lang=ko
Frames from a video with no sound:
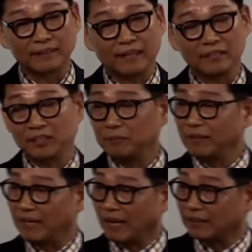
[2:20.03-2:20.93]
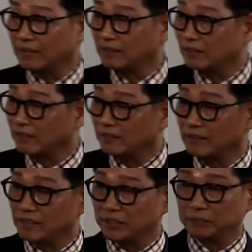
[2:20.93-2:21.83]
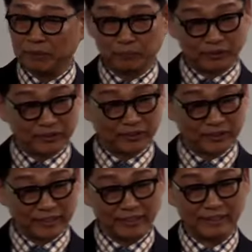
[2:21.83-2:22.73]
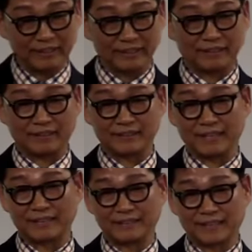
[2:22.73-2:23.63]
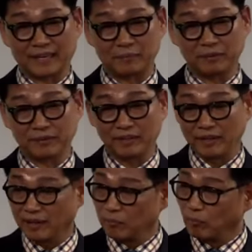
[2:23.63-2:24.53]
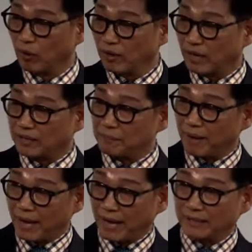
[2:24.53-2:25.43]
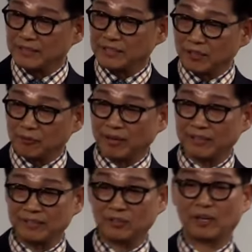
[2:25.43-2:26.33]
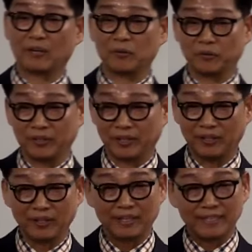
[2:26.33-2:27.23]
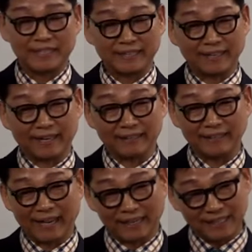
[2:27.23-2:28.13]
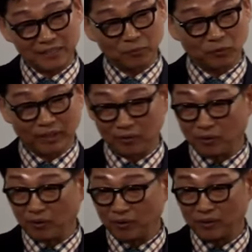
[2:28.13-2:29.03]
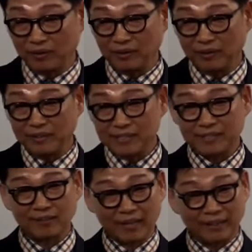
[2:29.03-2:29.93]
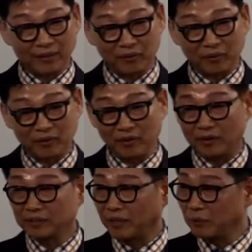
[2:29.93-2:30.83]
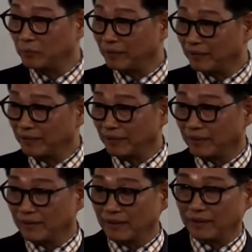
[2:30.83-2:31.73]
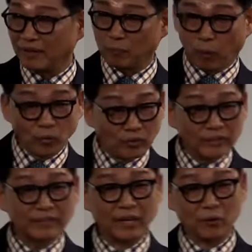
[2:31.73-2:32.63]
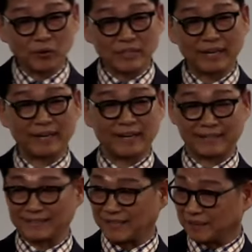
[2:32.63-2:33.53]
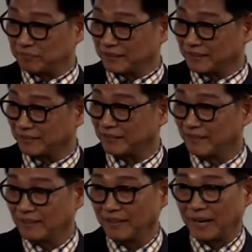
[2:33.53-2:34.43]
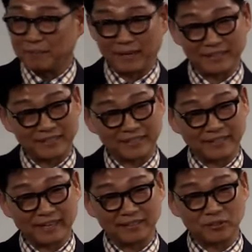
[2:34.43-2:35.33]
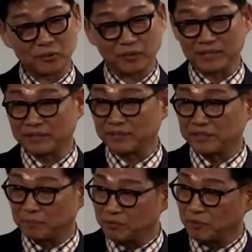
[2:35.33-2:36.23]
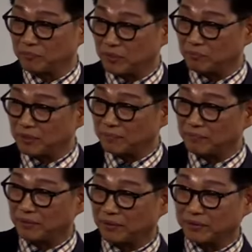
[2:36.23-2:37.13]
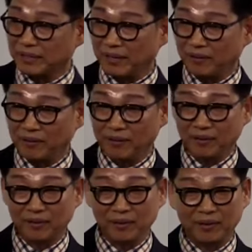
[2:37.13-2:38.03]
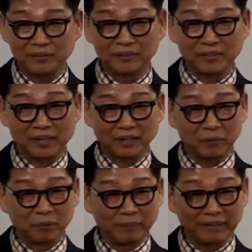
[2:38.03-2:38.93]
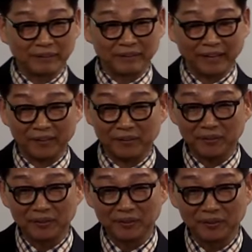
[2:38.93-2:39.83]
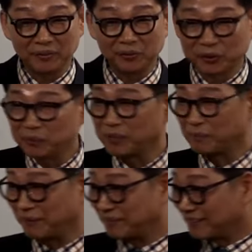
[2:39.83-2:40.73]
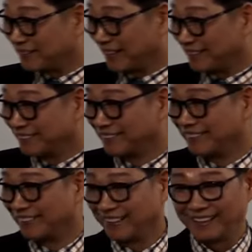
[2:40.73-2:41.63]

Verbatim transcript: 어, 시간을 정말 아껴서 열심히 부지런히 어, 사는 사람은 뭔가를 많이 성과를 이뤄갈 거고요. 시간을 아끼지 못하고 습관대로 어떻게 보면 어, 본능대로 살아가는 사람들은 아마 시간 속에서 점점 점점 어떻게 해요? 늘어나는 게 뭐만 늘어나요? 주름살만 늘어나는